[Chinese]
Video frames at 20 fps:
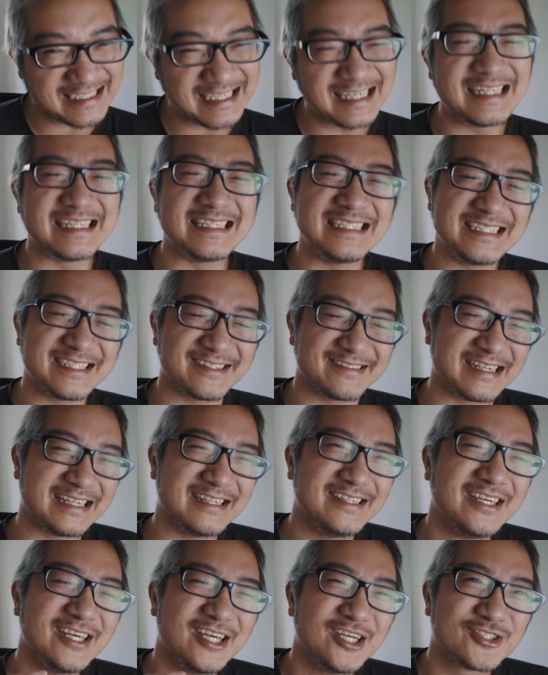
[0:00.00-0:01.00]
二零一九年。
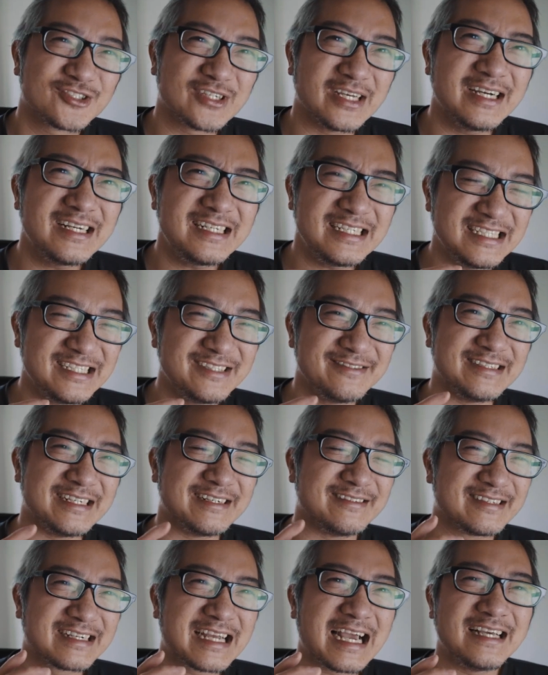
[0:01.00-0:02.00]
所以二零一五年
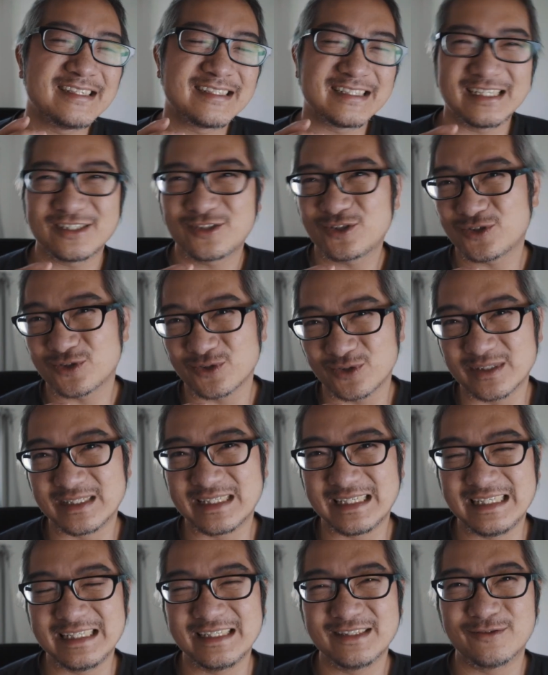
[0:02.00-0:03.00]
我就开始了索
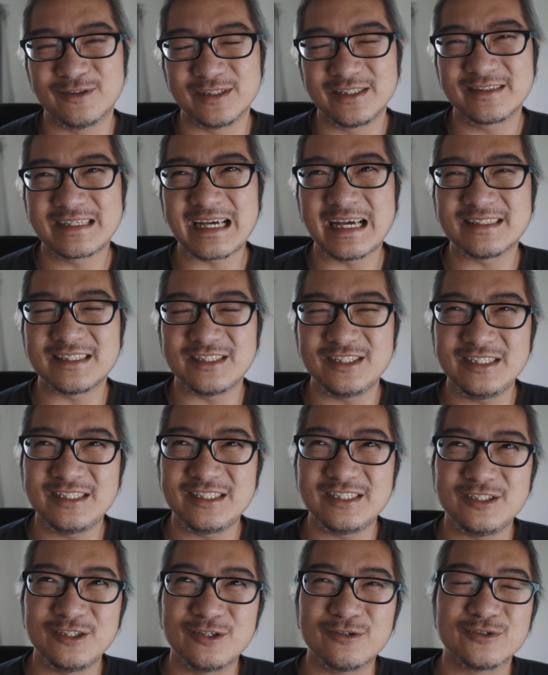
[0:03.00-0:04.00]
尼，我就开始一
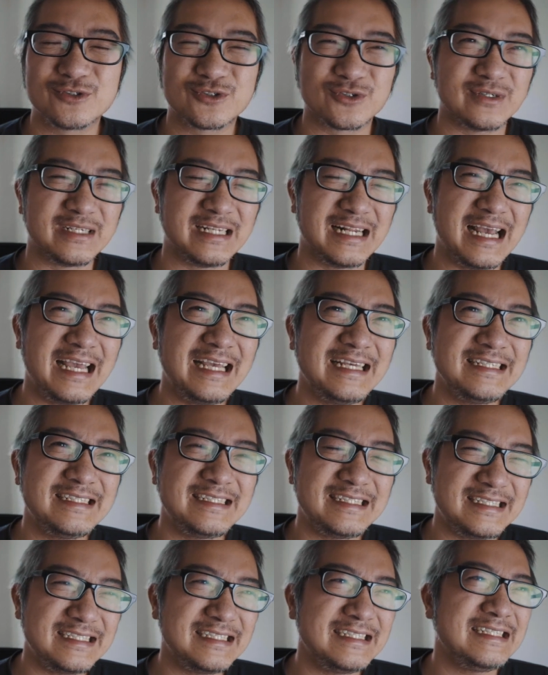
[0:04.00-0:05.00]
直用索尼 A
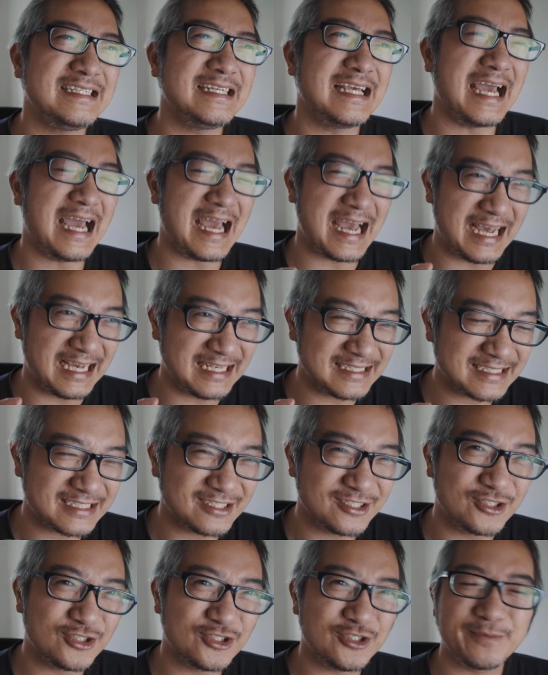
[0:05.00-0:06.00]
七
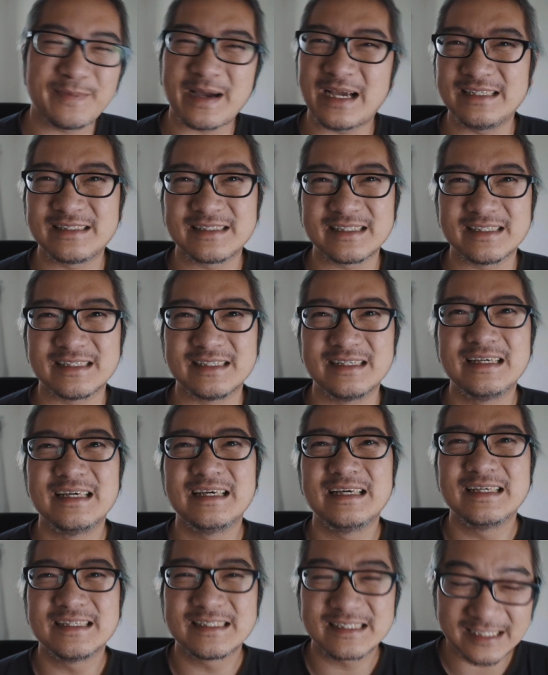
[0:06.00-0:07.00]
S 去拍摄
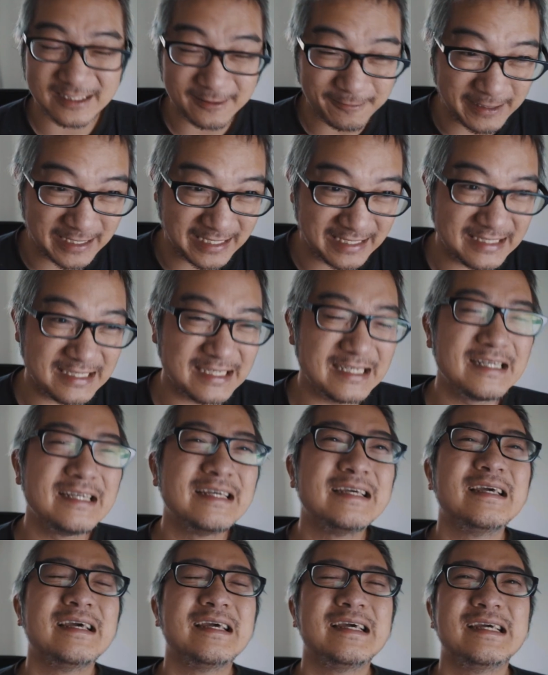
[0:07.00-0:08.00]
视频，
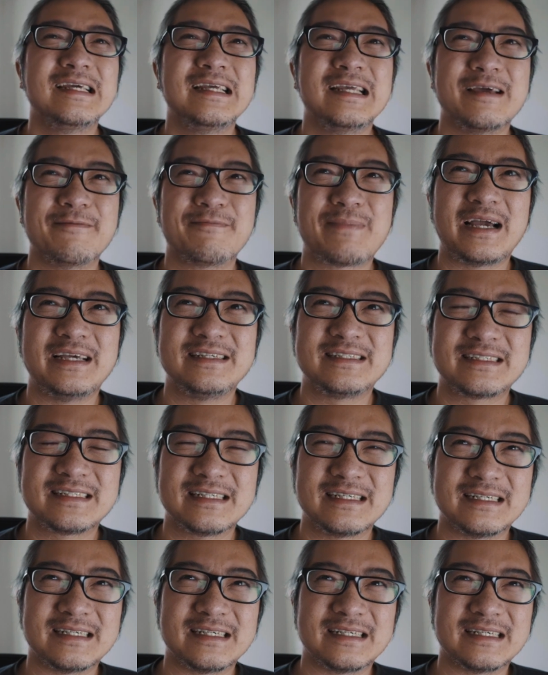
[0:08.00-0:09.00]
也拍
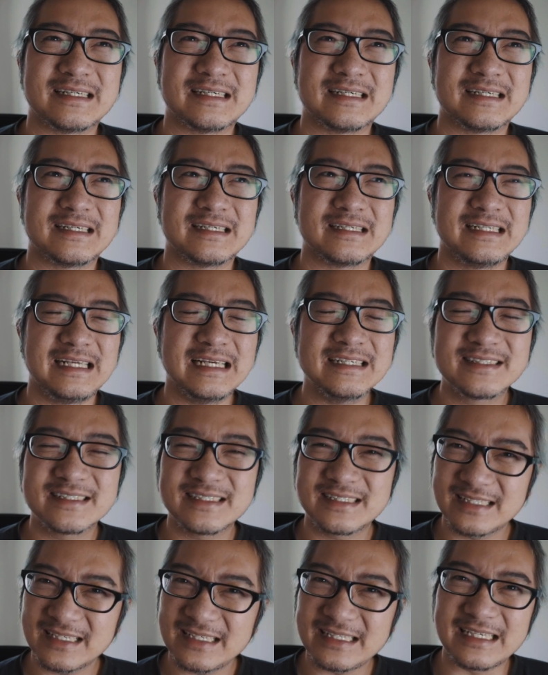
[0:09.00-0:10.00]
摄延时
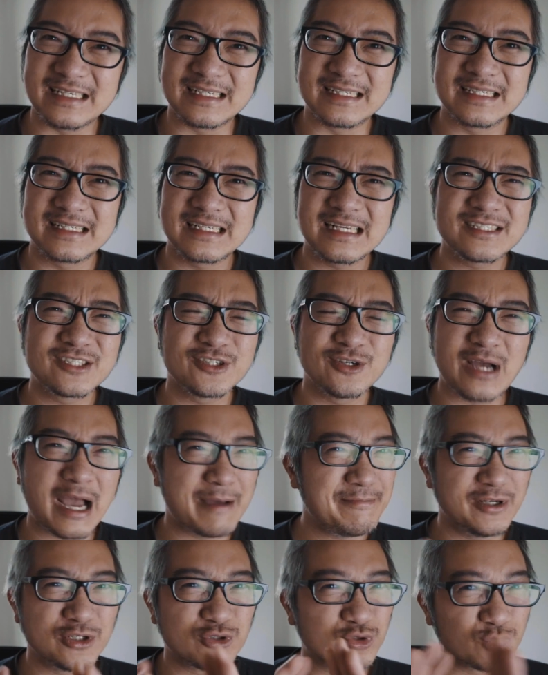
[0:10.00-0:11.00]
摄影。那时候
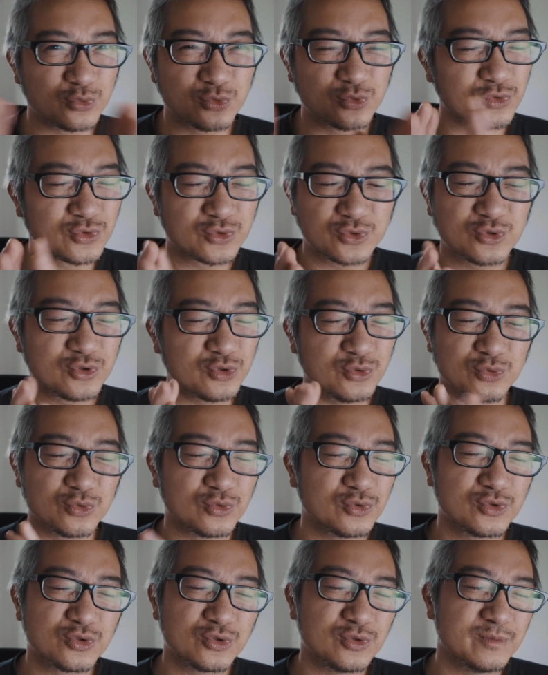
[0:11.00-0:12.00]
还没有主主
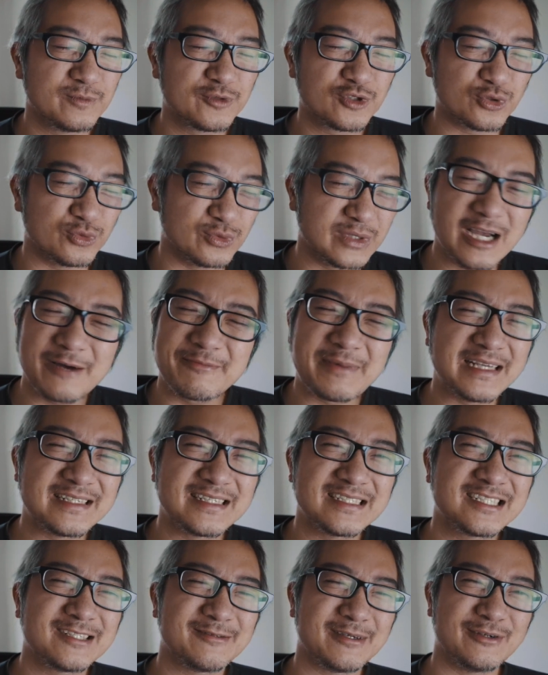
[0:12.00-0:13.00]
主要拍
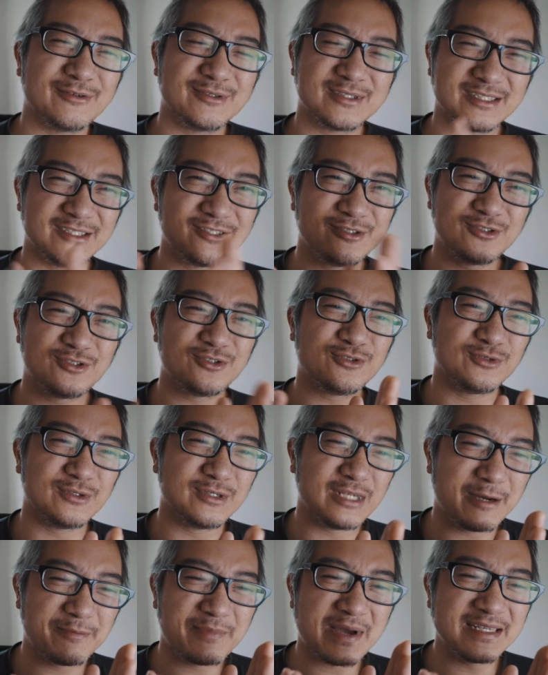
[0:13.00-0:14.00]
摄视频，我只是主
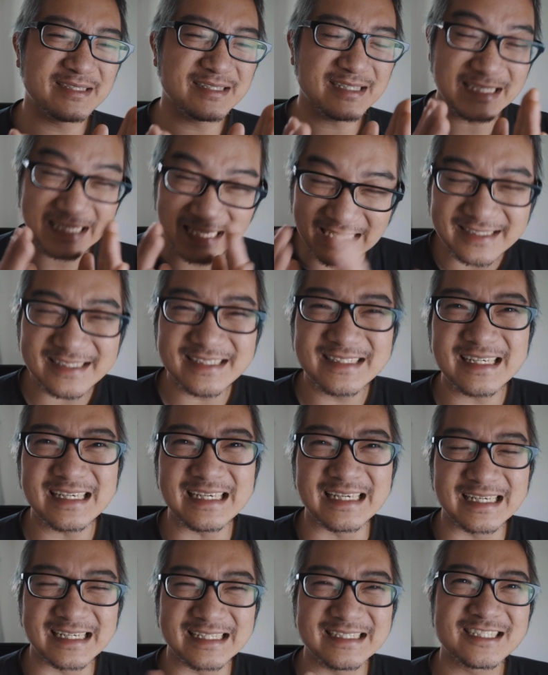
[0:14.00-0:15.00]
要拍摄延时摄
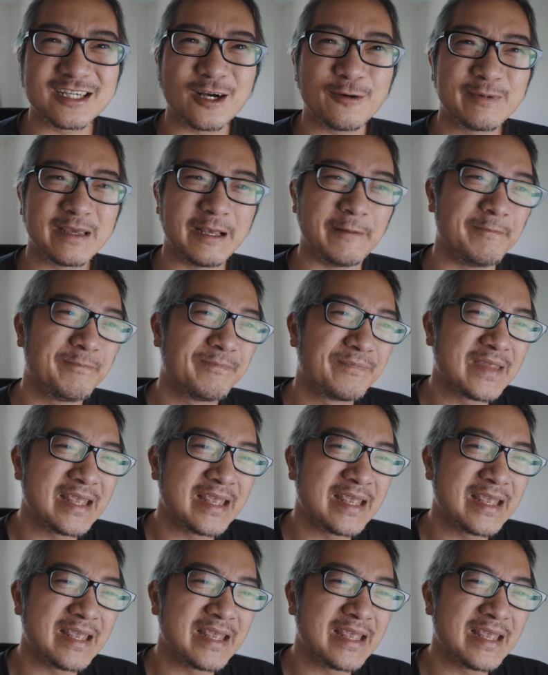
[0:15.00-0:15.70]
影跟照片。